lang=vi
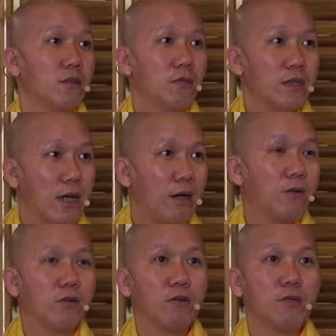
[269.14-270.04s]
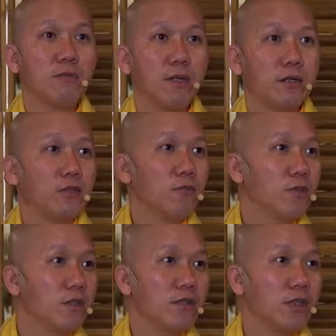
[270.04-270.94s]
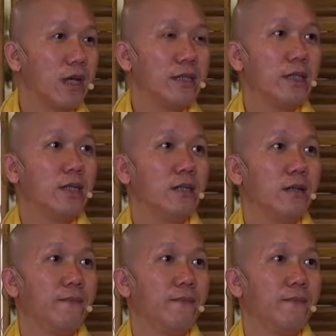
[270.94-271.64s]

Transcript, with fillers: cũng cái đầu cũng cái mình cũng chân tay vậy